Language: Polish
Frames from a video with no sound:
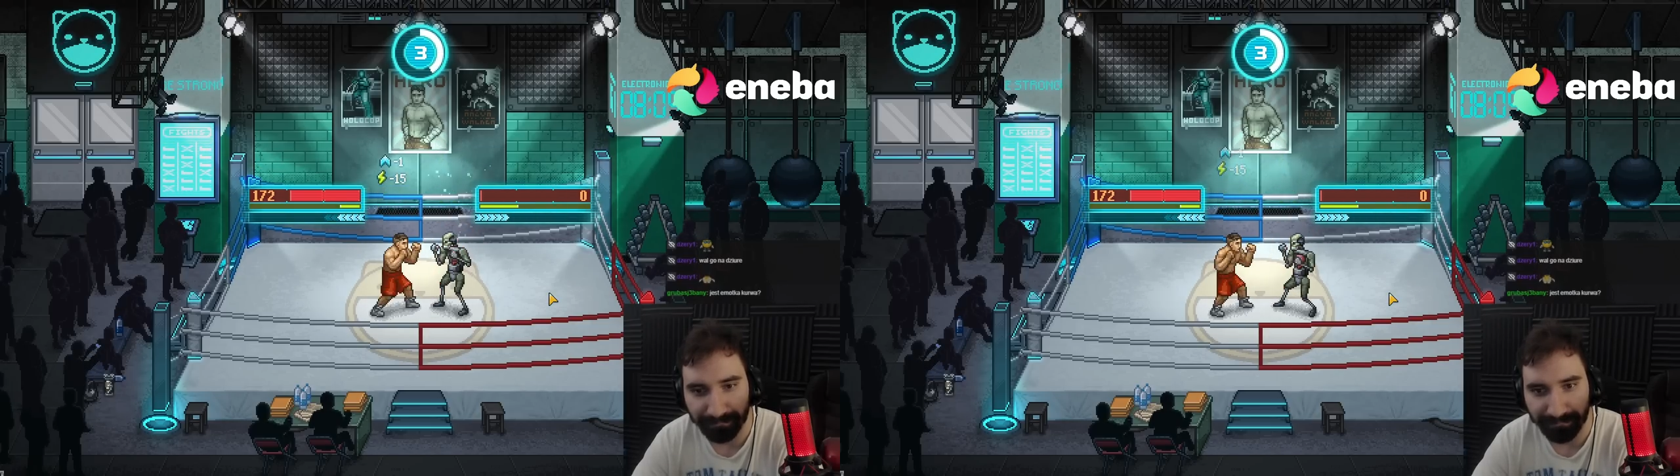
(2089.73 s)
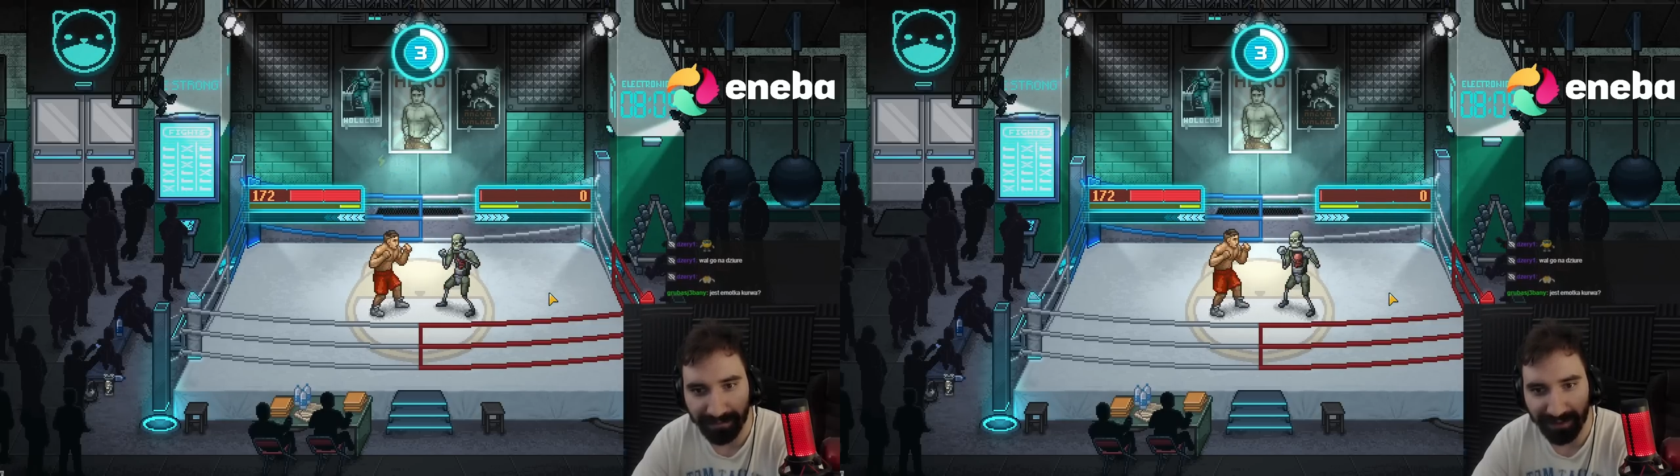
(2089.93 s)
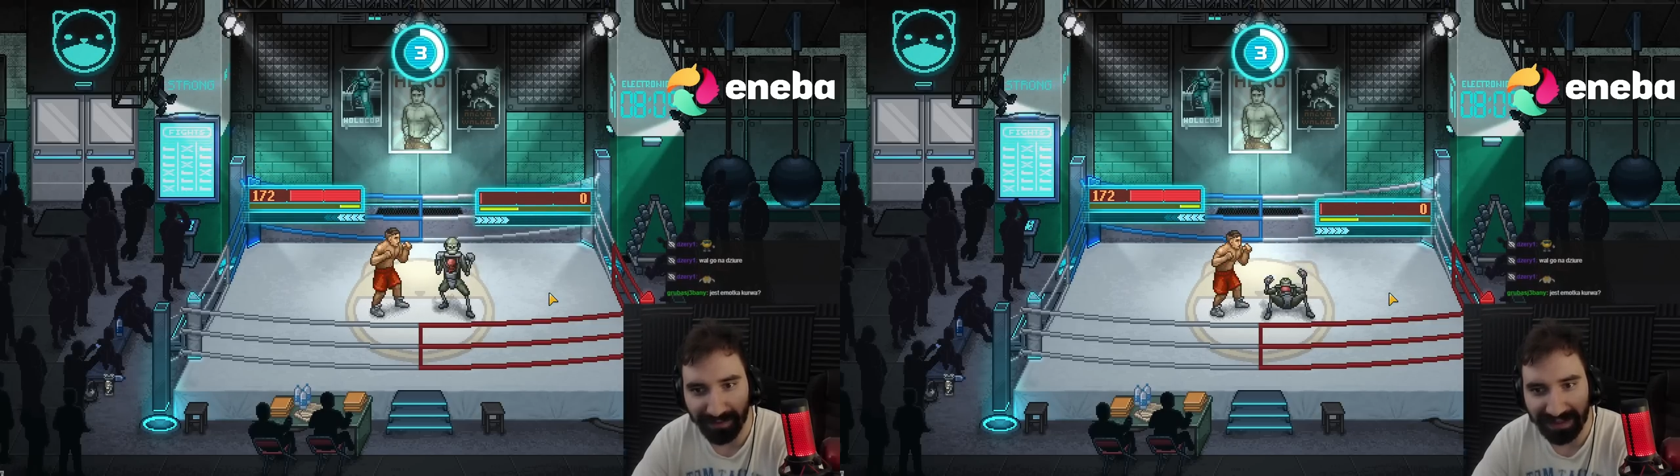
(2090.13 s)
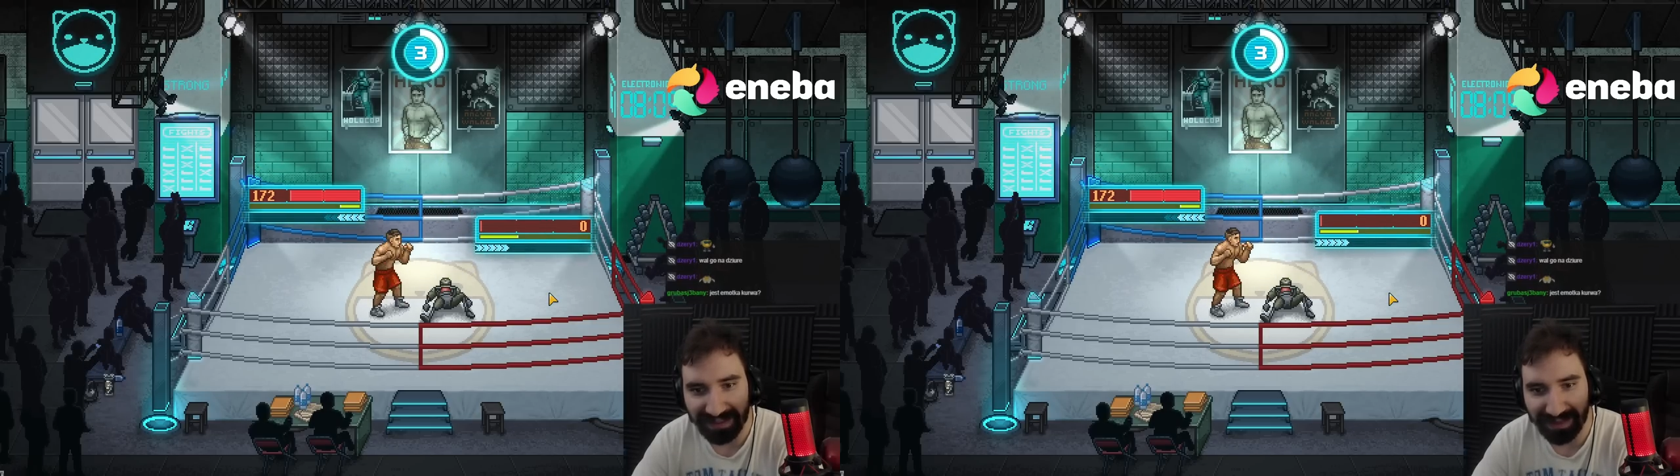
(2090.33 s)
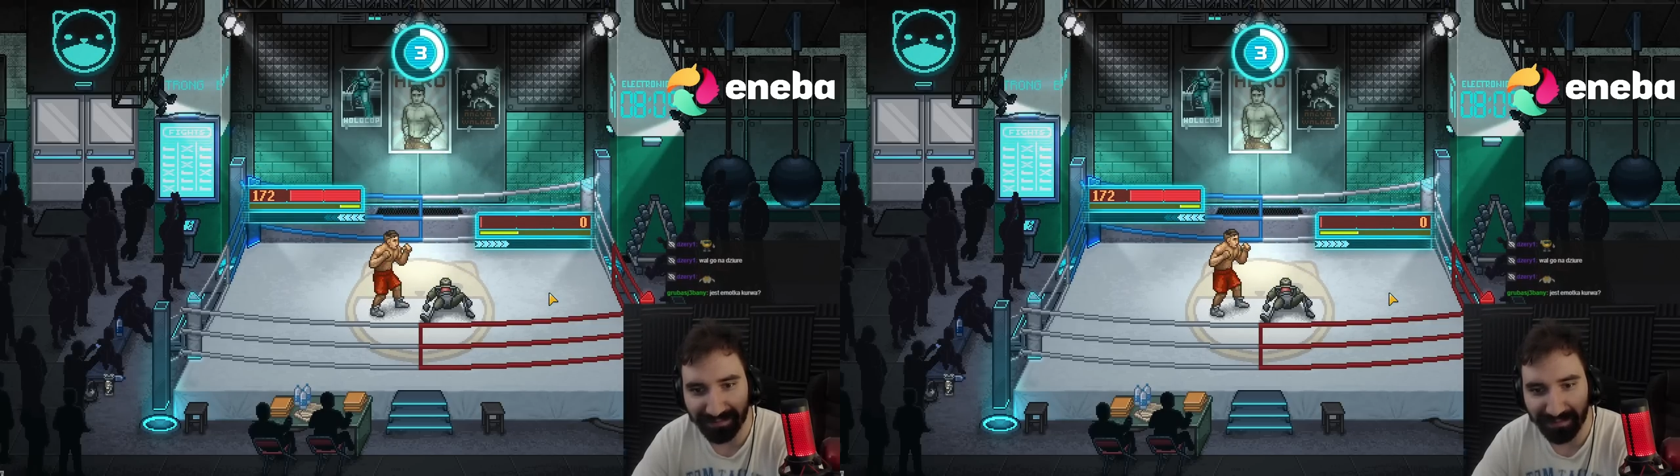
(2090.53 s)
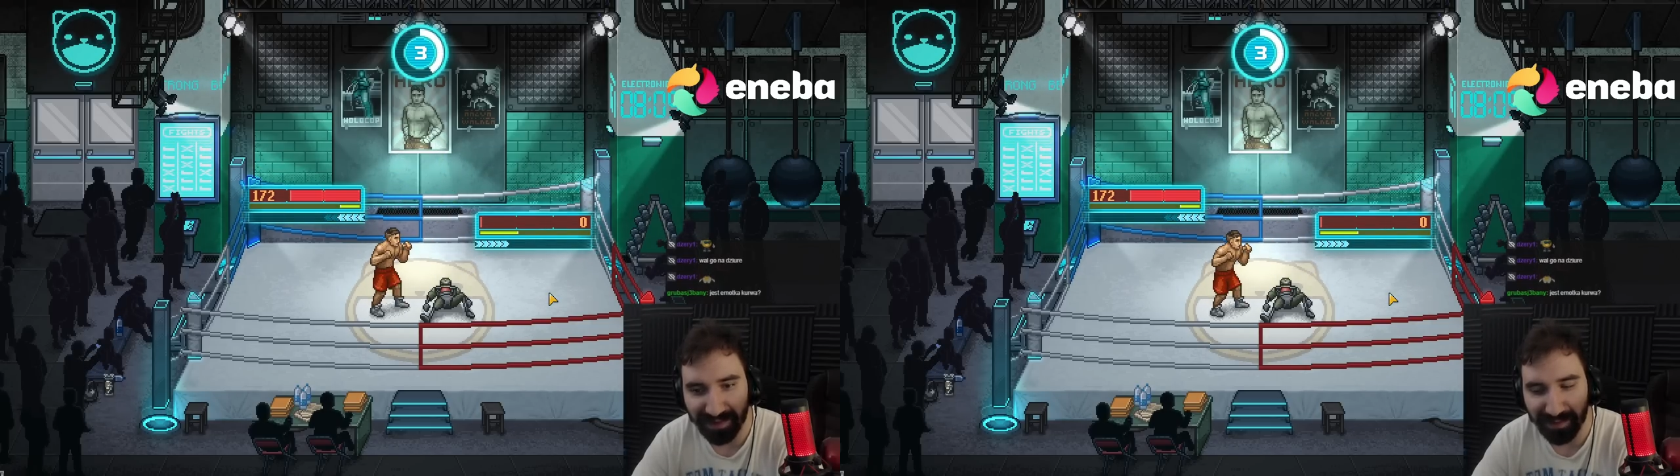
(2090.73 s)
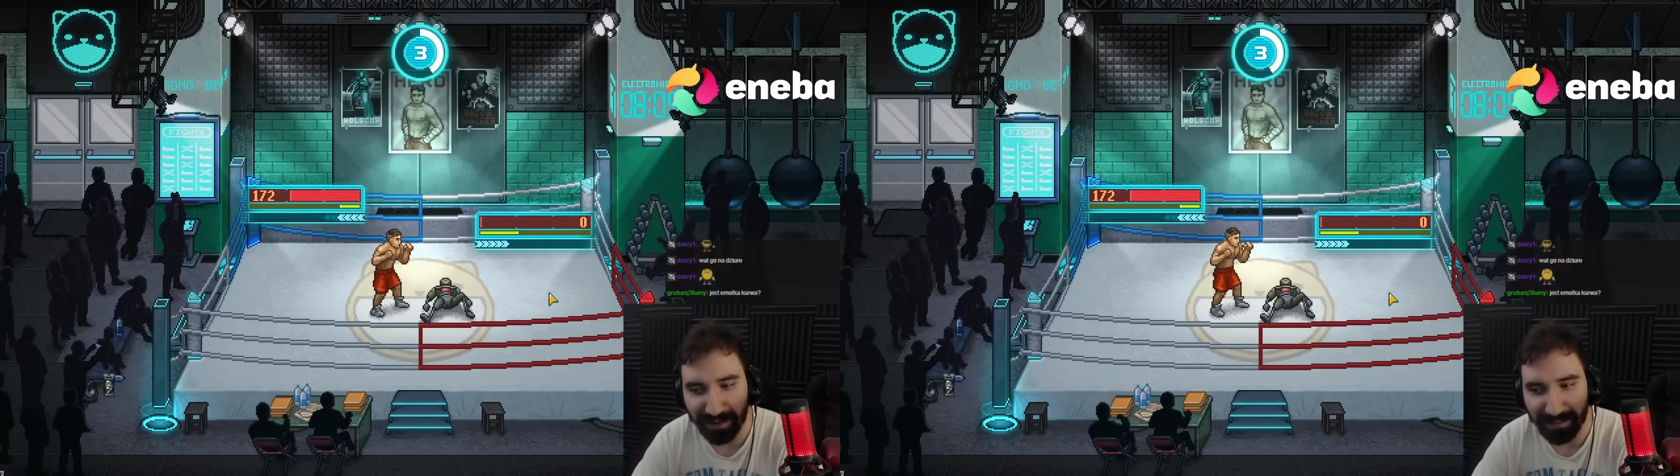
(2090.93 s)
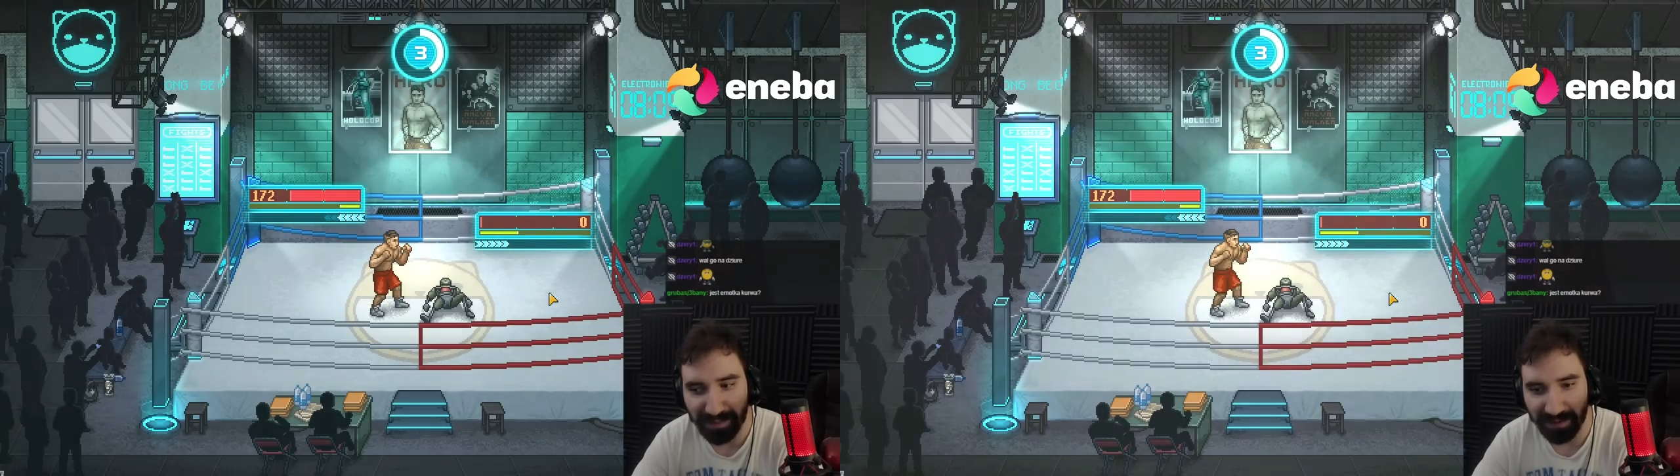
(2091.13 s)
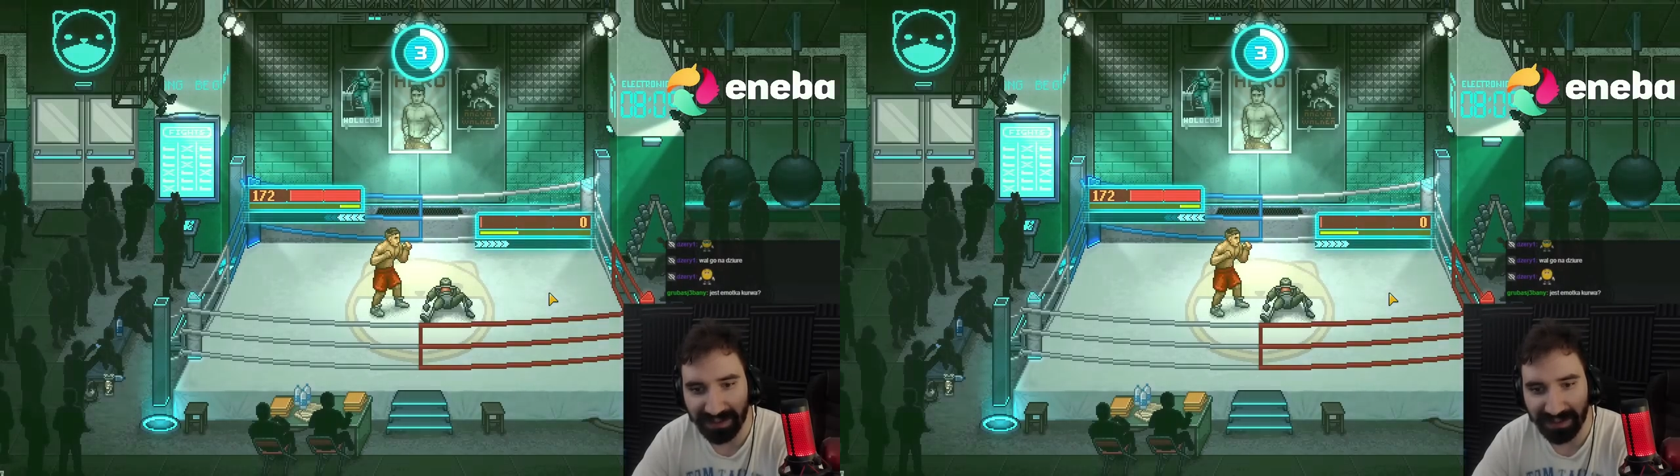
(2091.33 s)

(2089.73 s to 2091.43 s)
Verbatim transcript: Tylko ja gram słabymi